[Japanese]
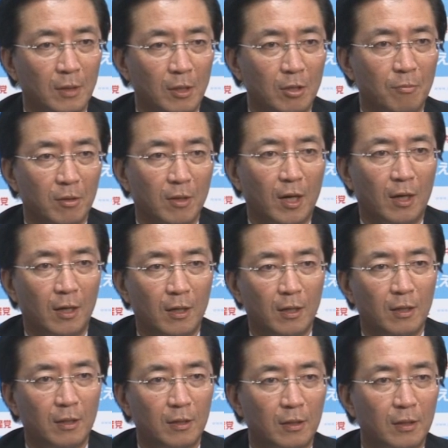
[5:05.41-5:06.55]
なんて言いますか、
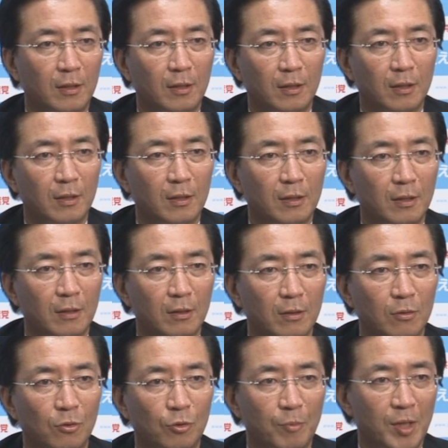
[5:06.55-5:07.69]

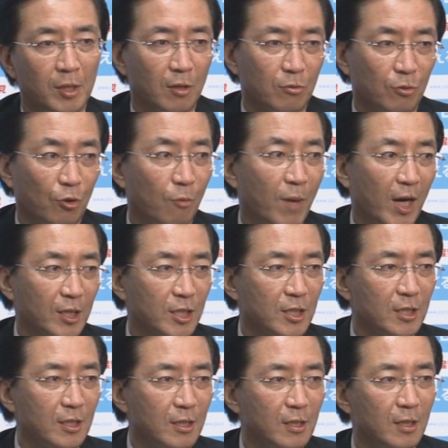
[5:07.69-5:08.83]
国民に対するごまか
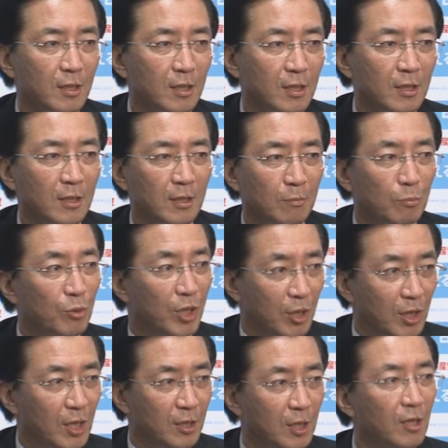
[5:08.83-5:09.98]
しぶ
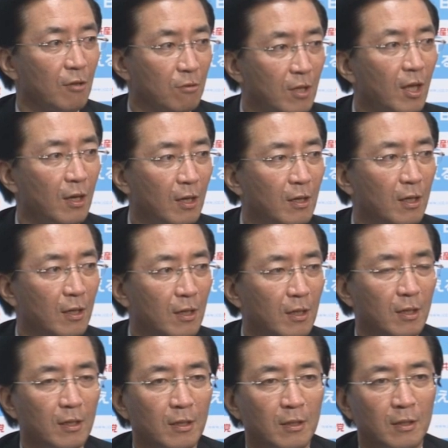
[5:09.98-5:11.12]
りにですね、
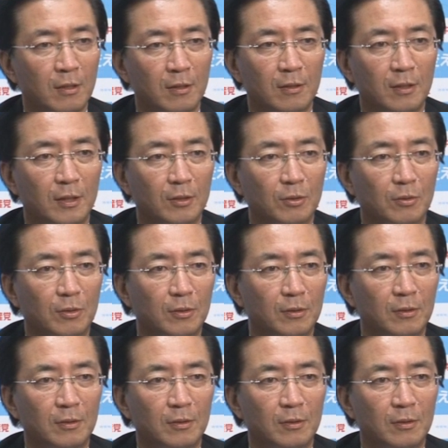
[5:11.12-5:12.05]
あの、